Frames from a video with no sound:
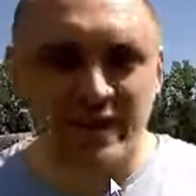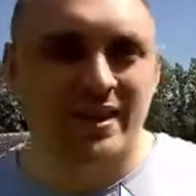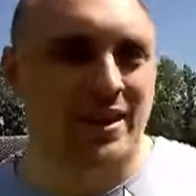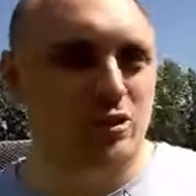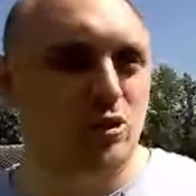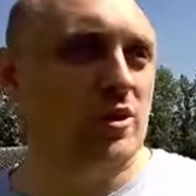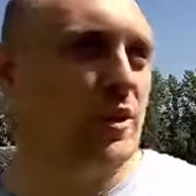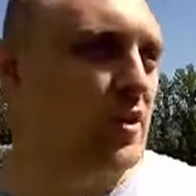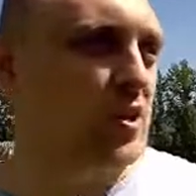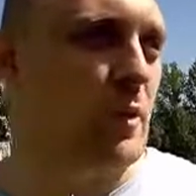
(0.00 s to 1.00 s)
можете
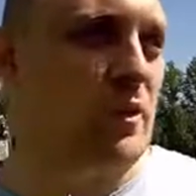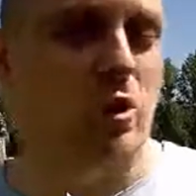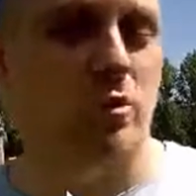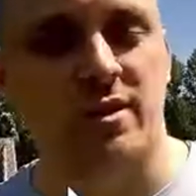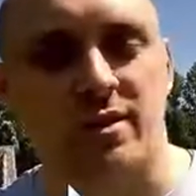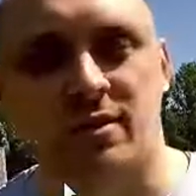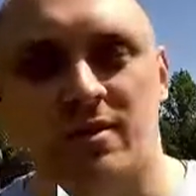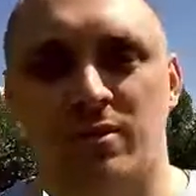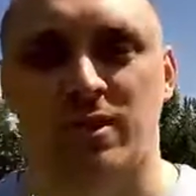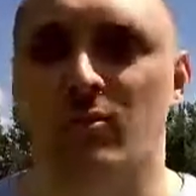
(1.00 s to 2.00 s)
любого размера
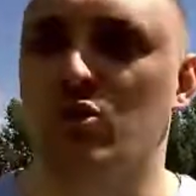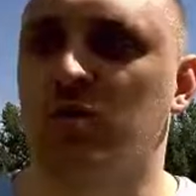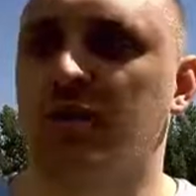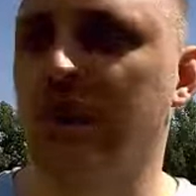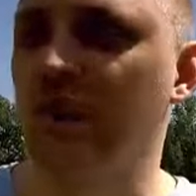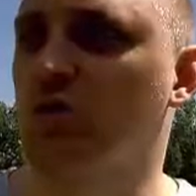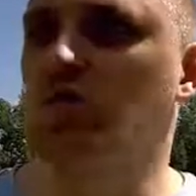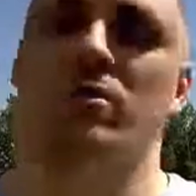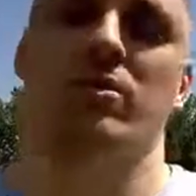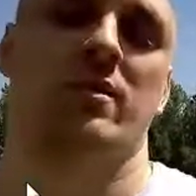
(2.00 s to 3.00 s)
сделать этого видео,
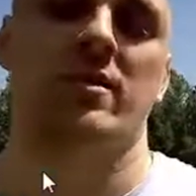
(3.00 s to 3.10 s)
да,